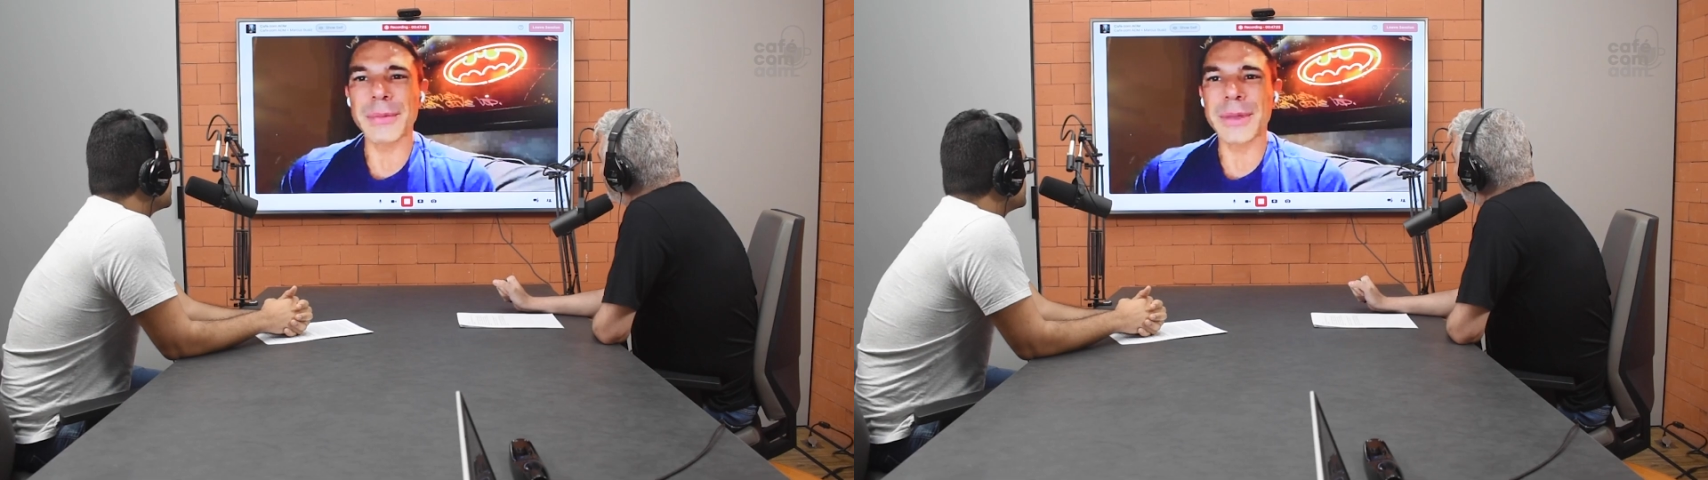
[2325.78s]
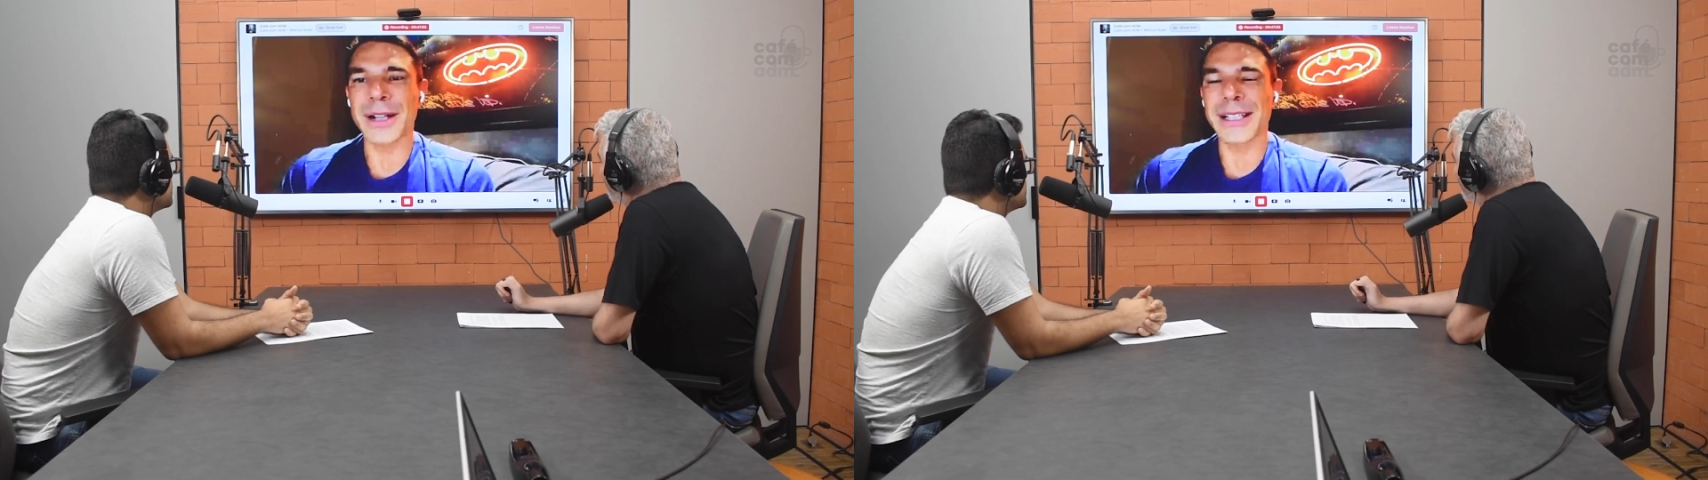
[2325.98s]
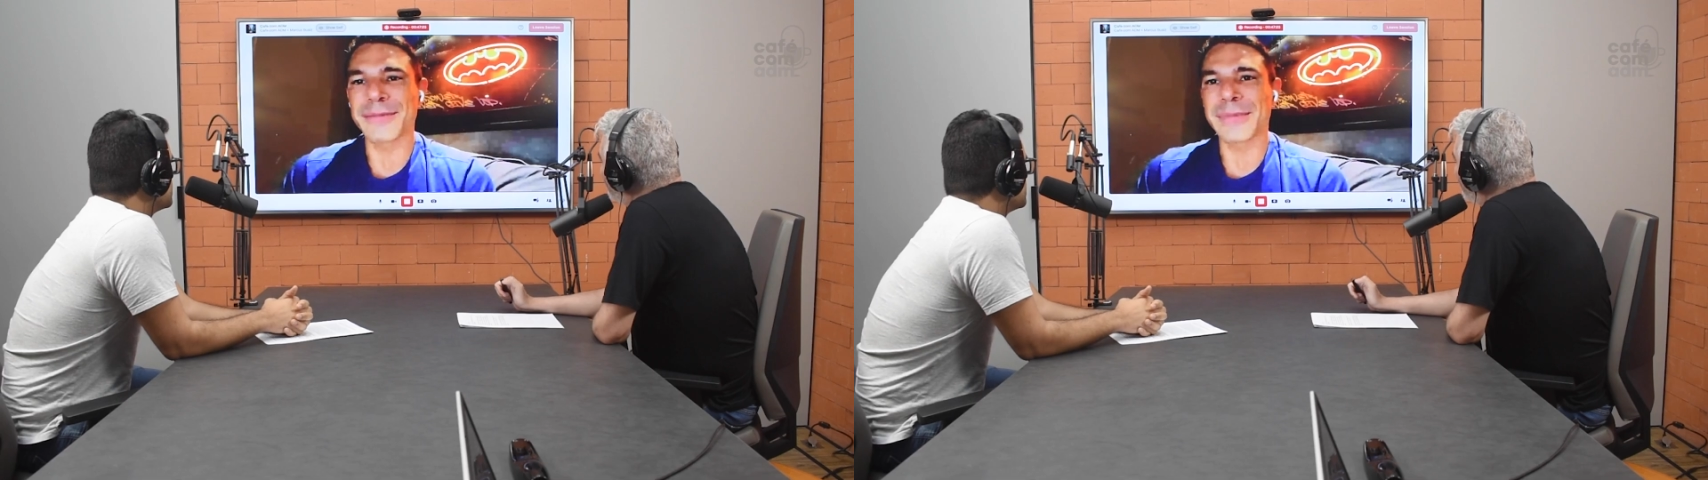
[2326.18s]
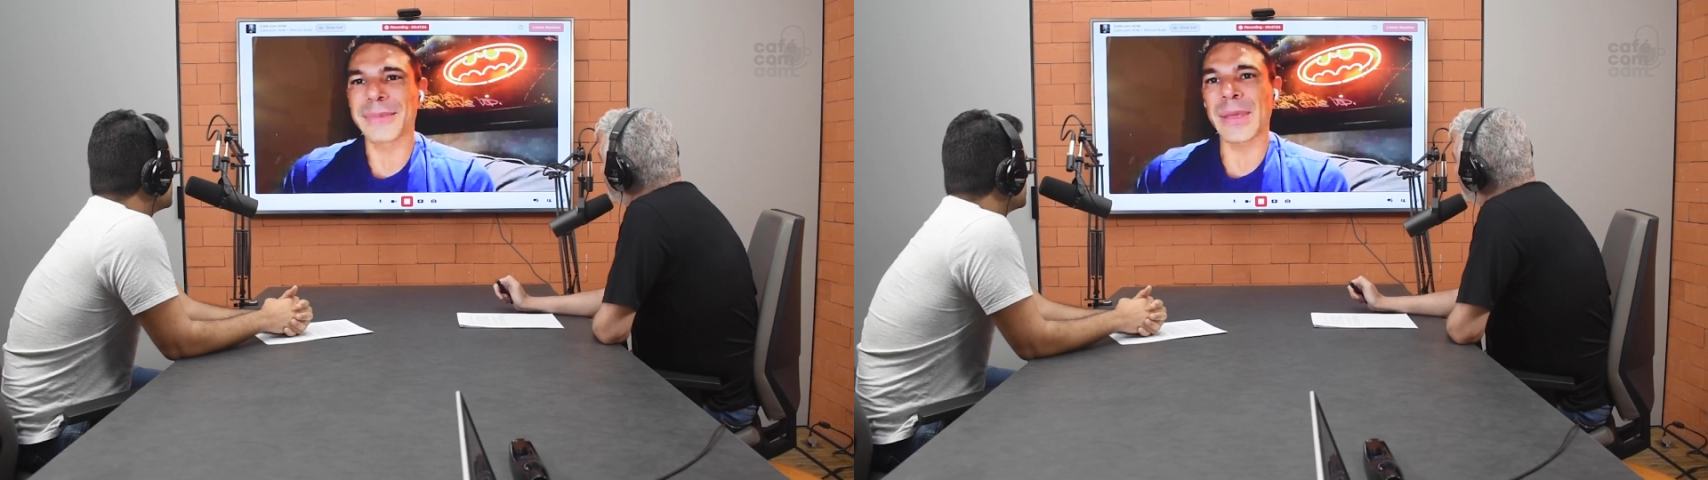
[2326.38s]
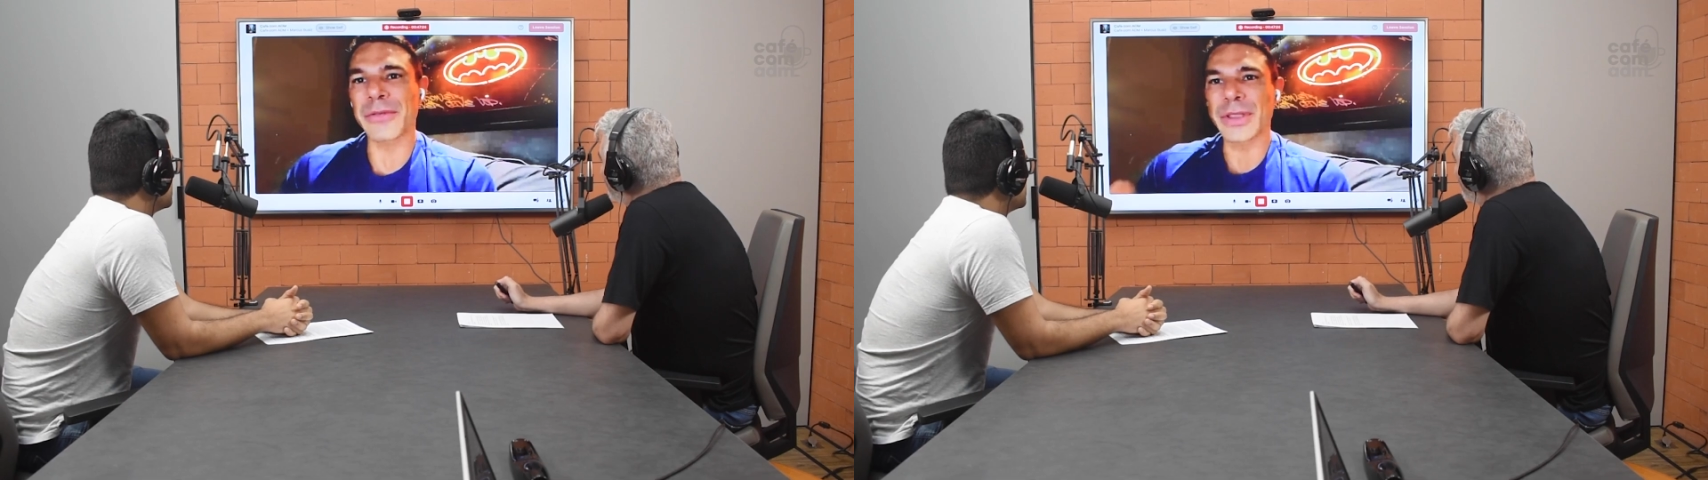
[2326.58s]
olha,
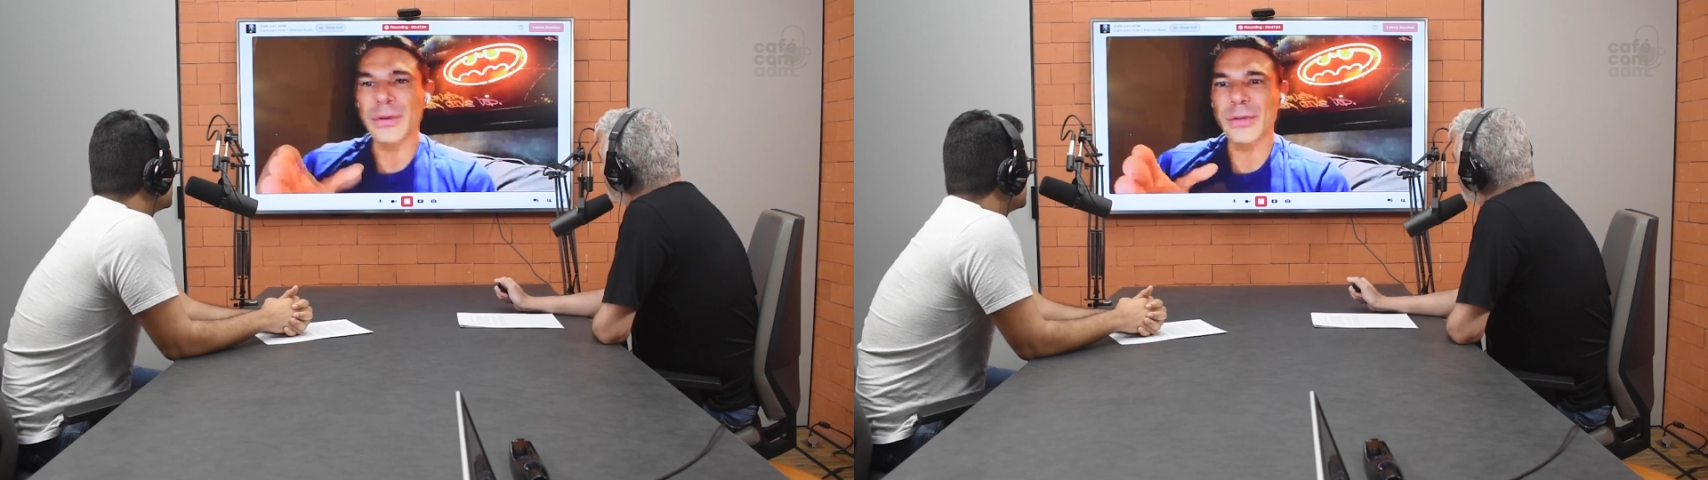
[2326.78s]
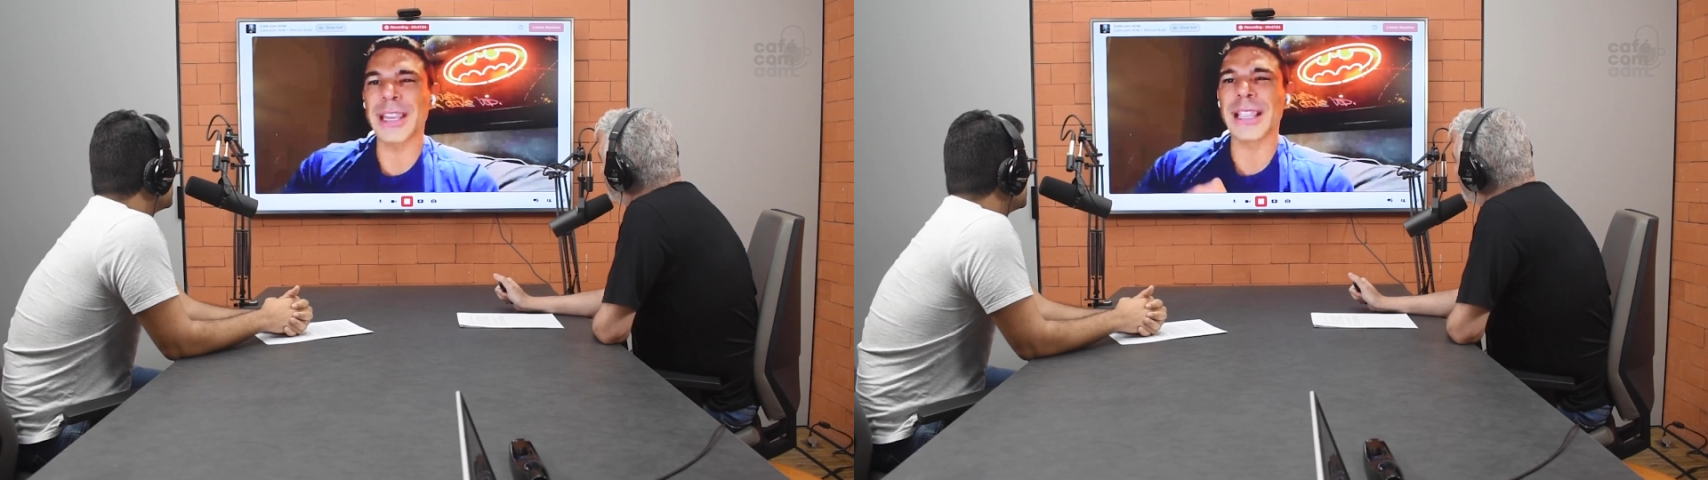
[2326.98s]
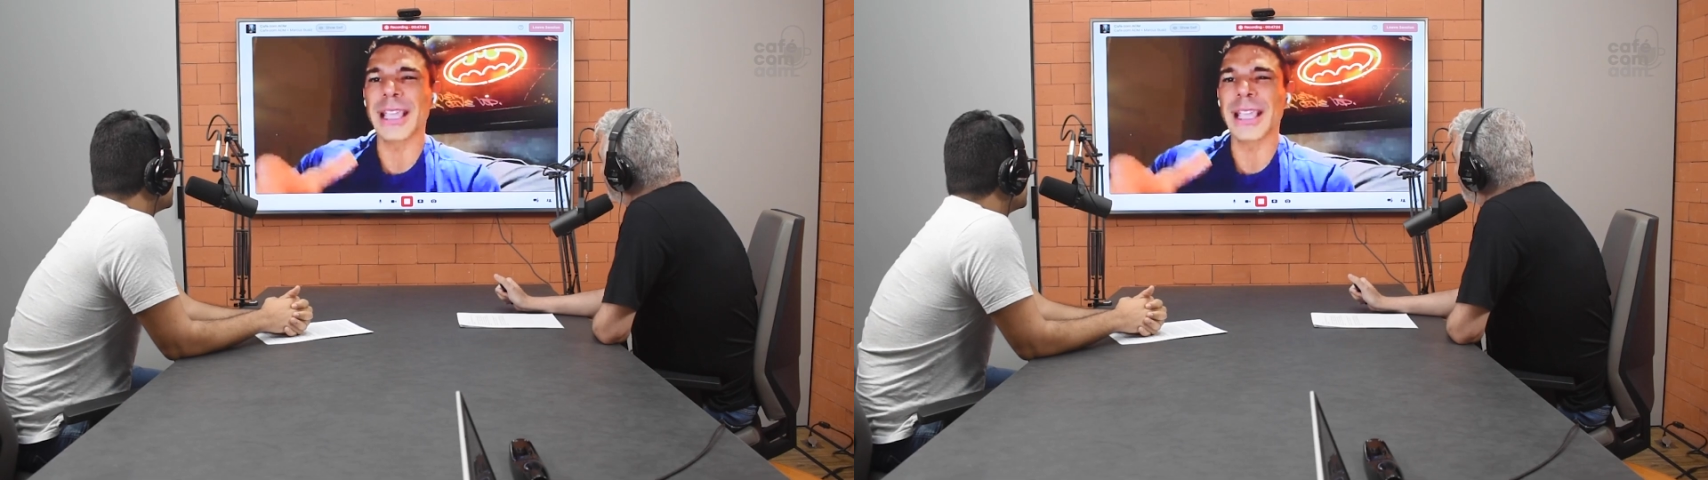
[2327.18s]
minha vida eu trilhei